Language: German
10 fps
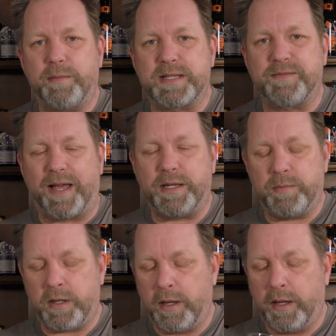wie man es
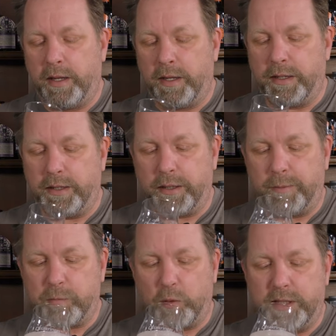wahrnimmt.
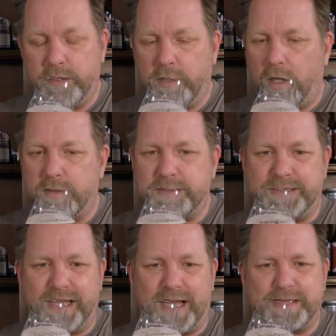Ähm, und hinten raus,
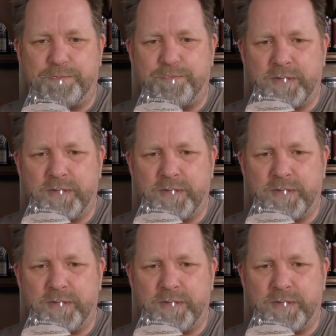ja, es,